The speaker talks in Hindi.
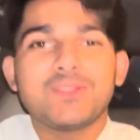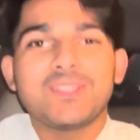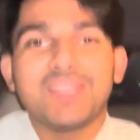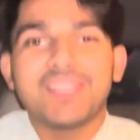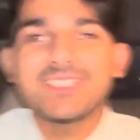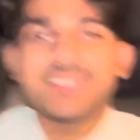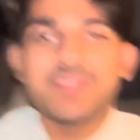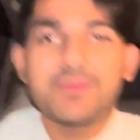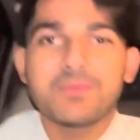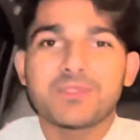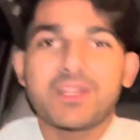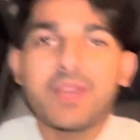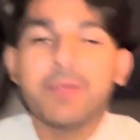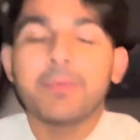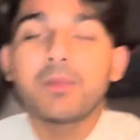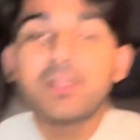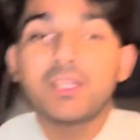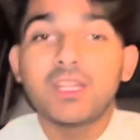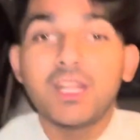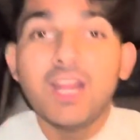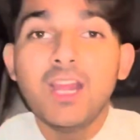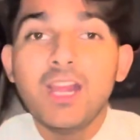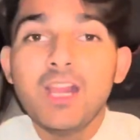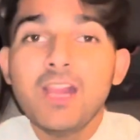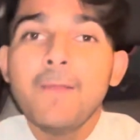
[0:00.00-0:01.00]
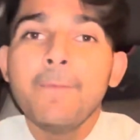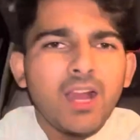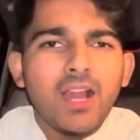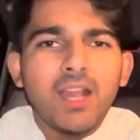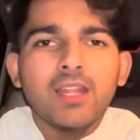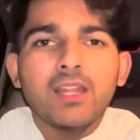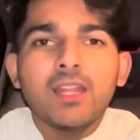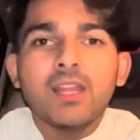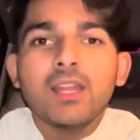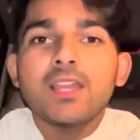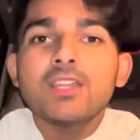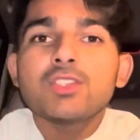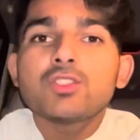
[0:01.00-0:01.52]
जाके सब्सक्राइब कर देना एंड
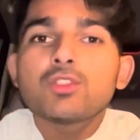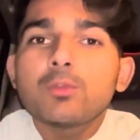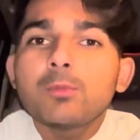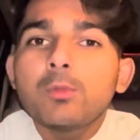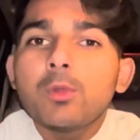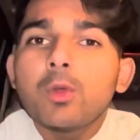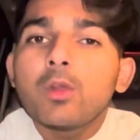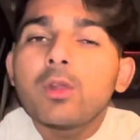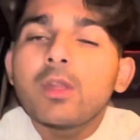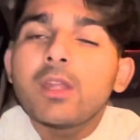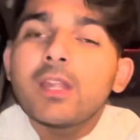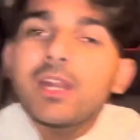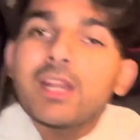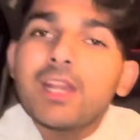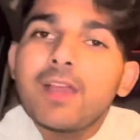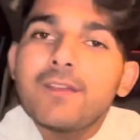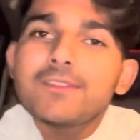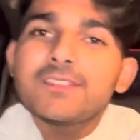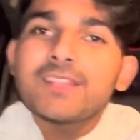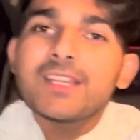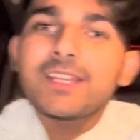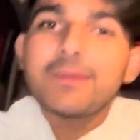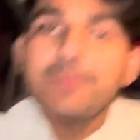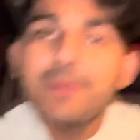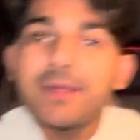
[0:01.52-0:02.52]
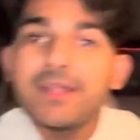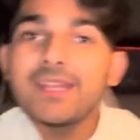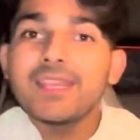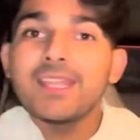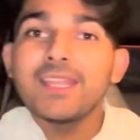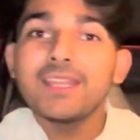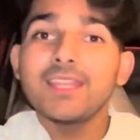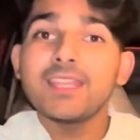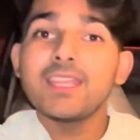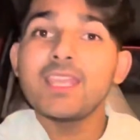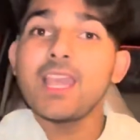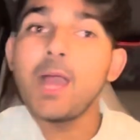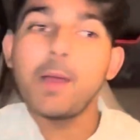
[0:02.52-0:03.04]
ना गाइज तुम लोगों ने ना काफी सारे कमेंट किए
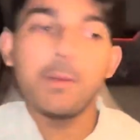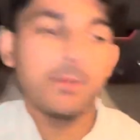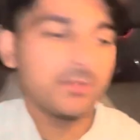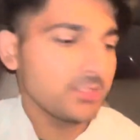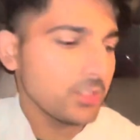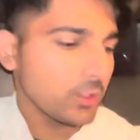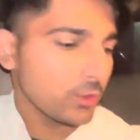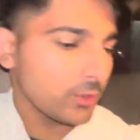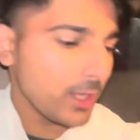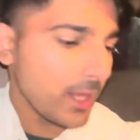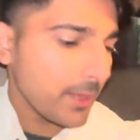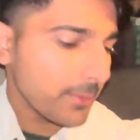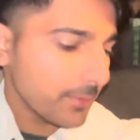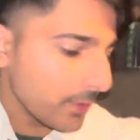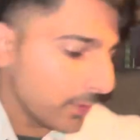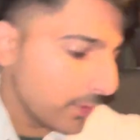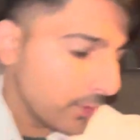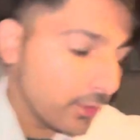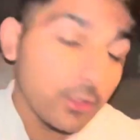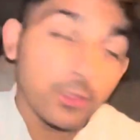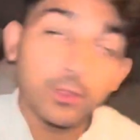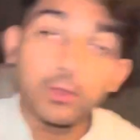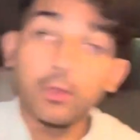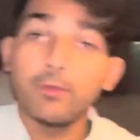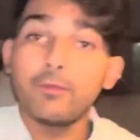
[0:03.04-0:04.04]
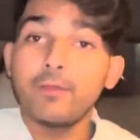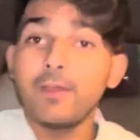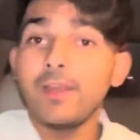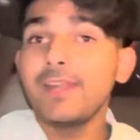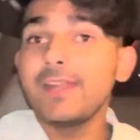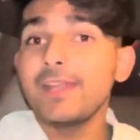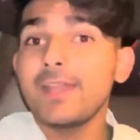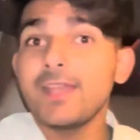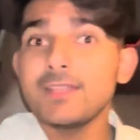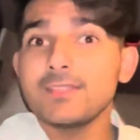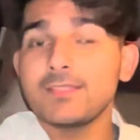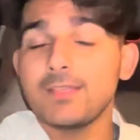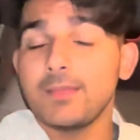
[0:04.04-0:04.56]
थे कि आमिर से क्लाब करो तो फाइनली
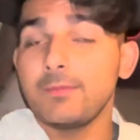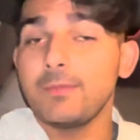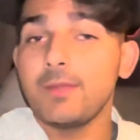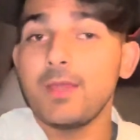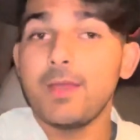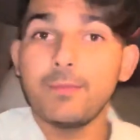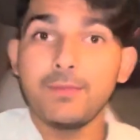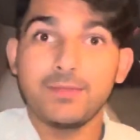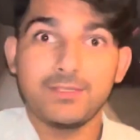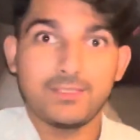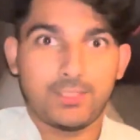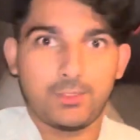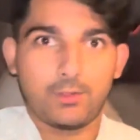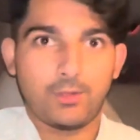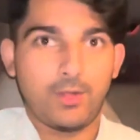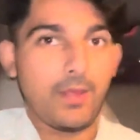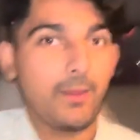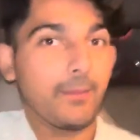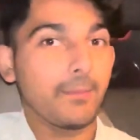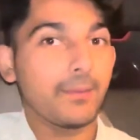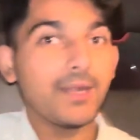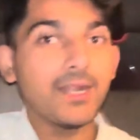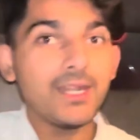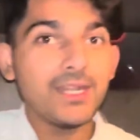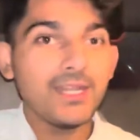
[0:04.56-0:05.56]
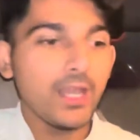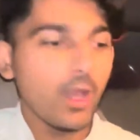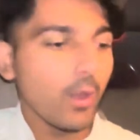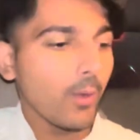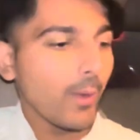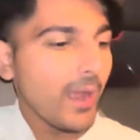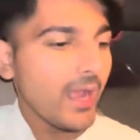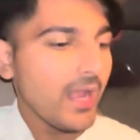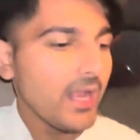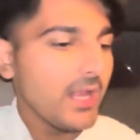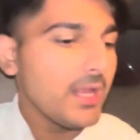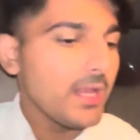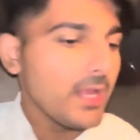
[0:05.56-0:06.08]
गाइज हमने आमिर से क्लाब कर लिया हुआ
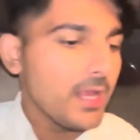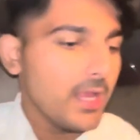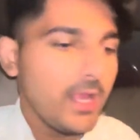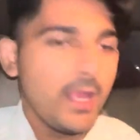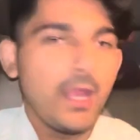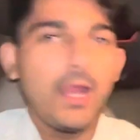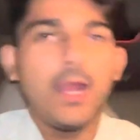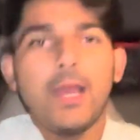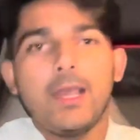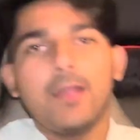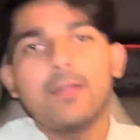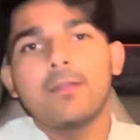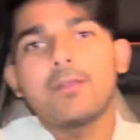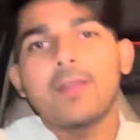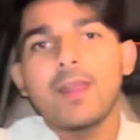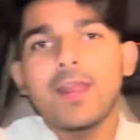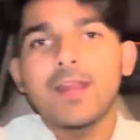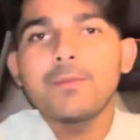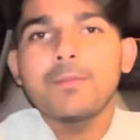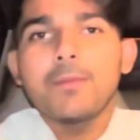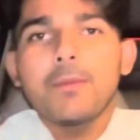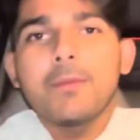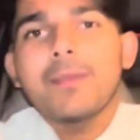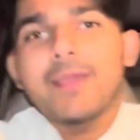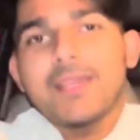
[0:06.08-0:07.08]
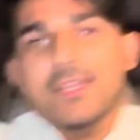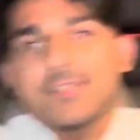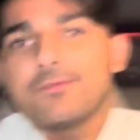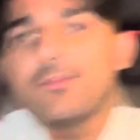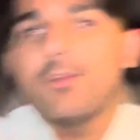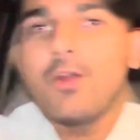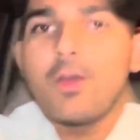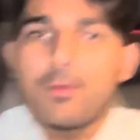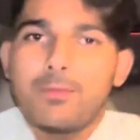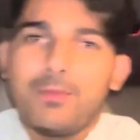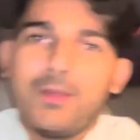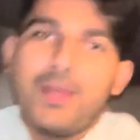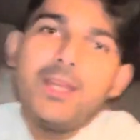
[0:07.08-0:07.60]
है एंड ड्रैगन बेबी गाइज
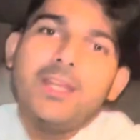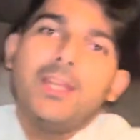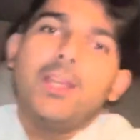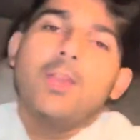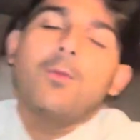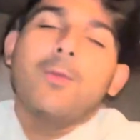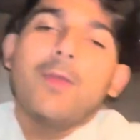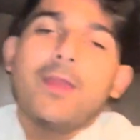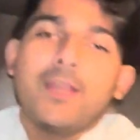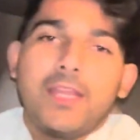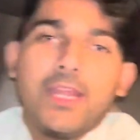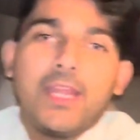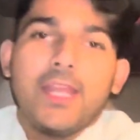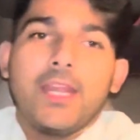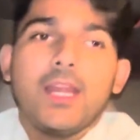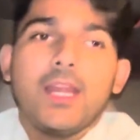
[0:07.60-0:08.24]
ब्लॉग बना लिया हुआ है ठीक है